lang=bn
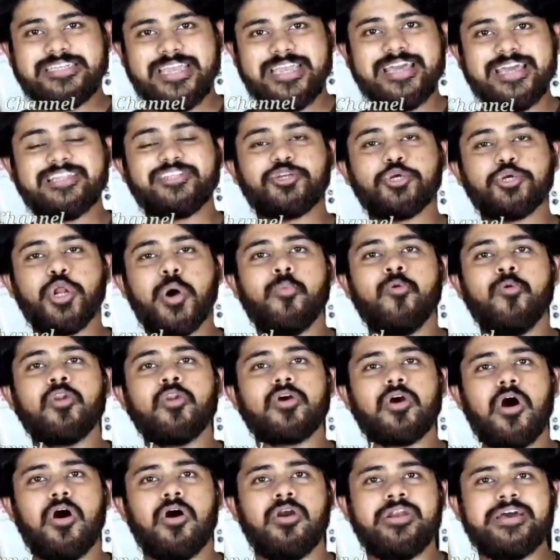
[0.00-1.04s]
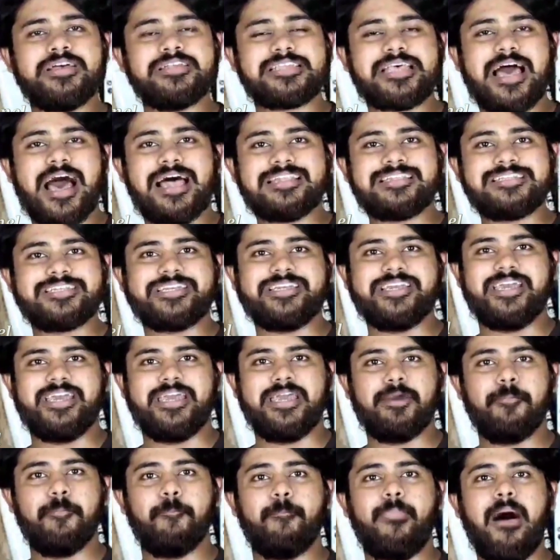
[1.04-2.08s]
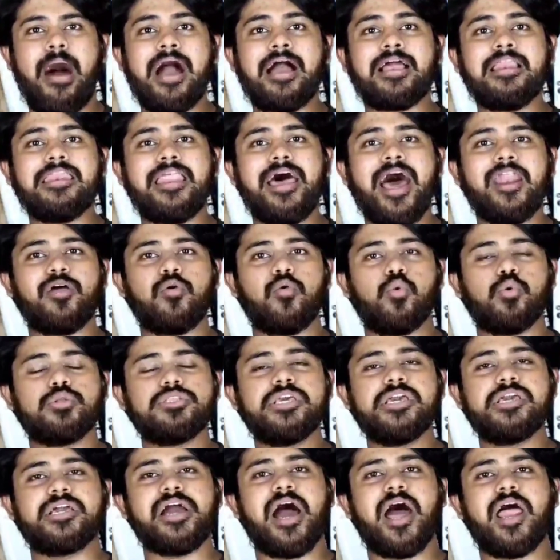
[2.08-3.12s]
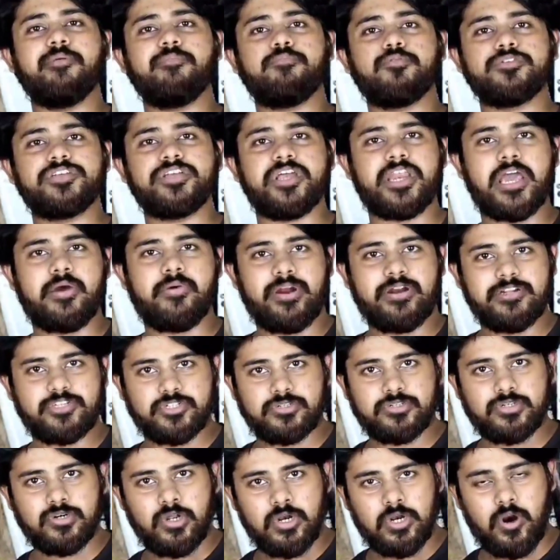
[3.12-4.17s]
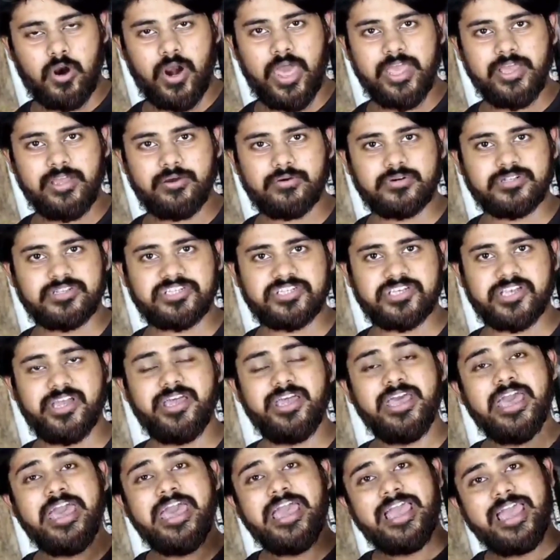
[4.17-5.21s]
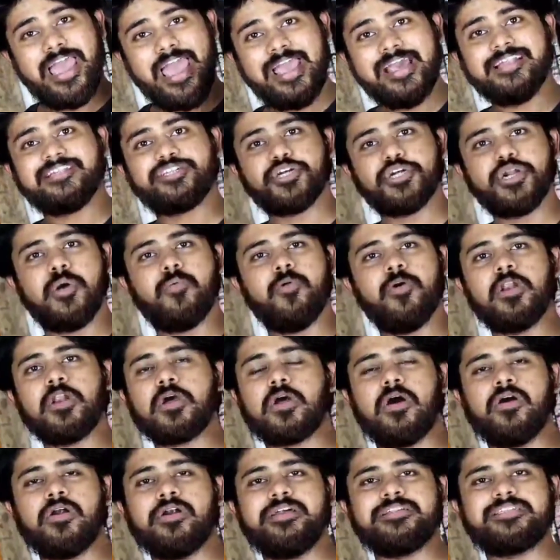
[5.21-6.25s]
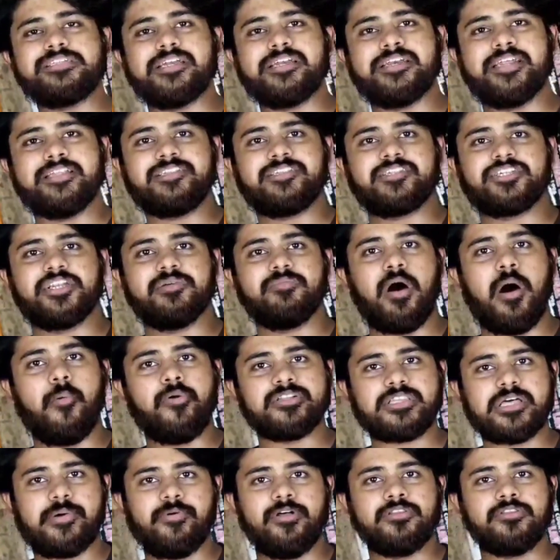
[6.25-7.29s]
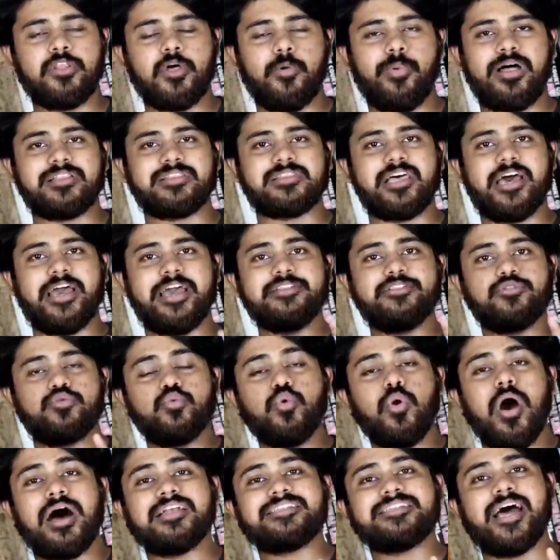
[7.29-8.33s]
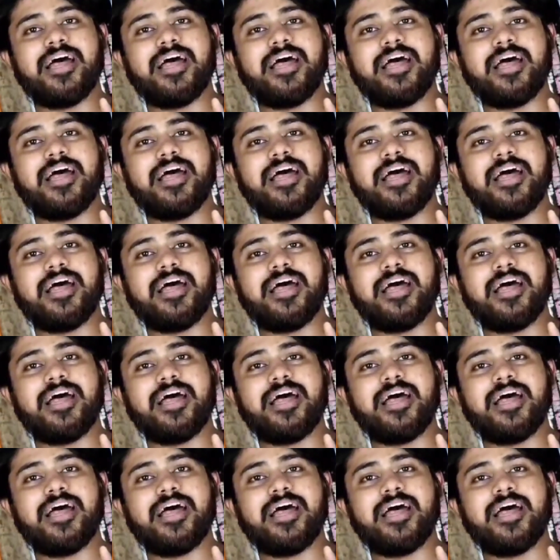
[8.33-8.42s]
যে তৃণমূল কংগ্রেস আজকে বাংলার অধিকার বুঝে নেওয়ার জন্য লড়াই করছে এই তৃণমূল কংগ্রেসের নেত্রী মমতা বন্দ্যোপাধ্যায় দু